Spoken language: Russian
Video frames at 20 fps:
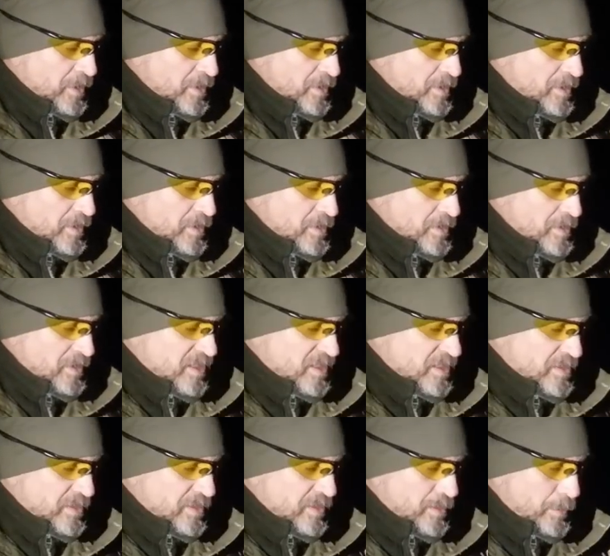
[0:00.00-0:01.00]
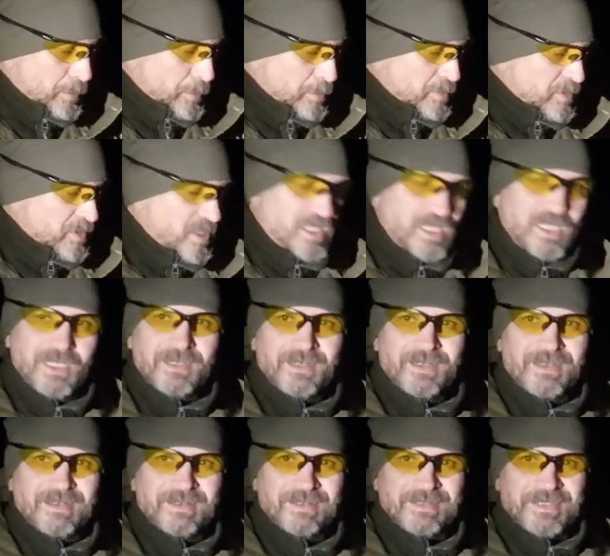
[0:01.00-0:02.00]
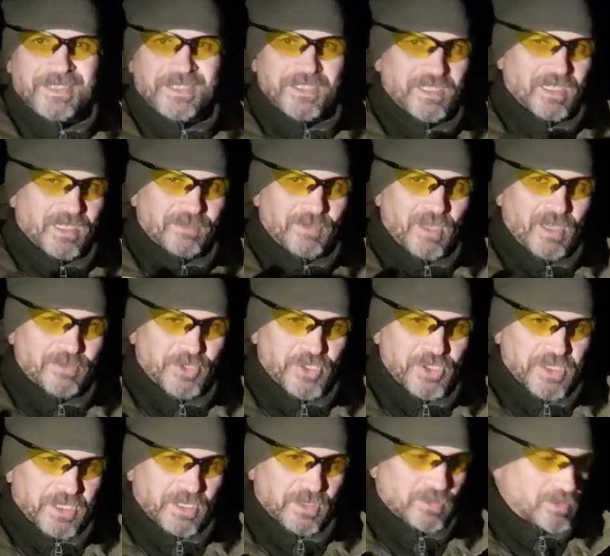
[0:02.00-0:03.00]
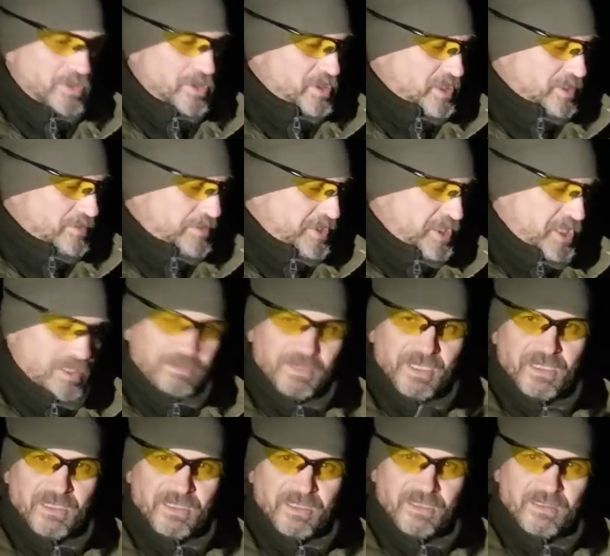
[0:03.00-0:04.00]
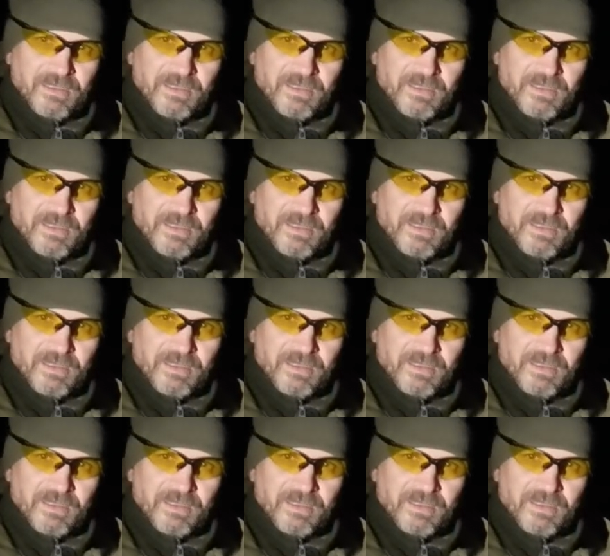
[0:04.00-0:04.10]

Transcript: Э, не э, тренировавшись какое-то время,